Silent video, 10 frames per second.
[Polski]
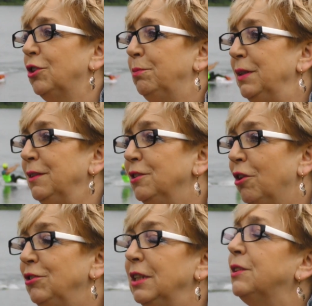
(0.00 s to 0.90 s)
żeby
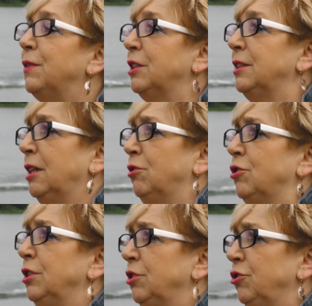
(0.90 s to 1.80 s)
no, nie stwarzać
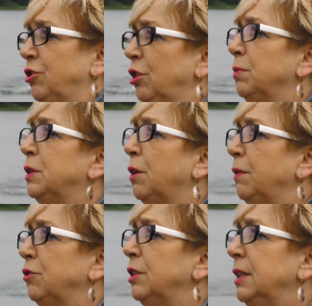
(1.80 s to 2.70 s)
zagrożenia życia lub
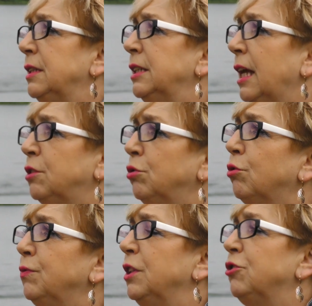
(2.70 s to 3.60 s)
zdrowia, czyli jest nadzór
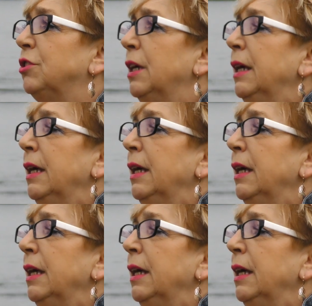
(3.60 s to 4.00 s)
również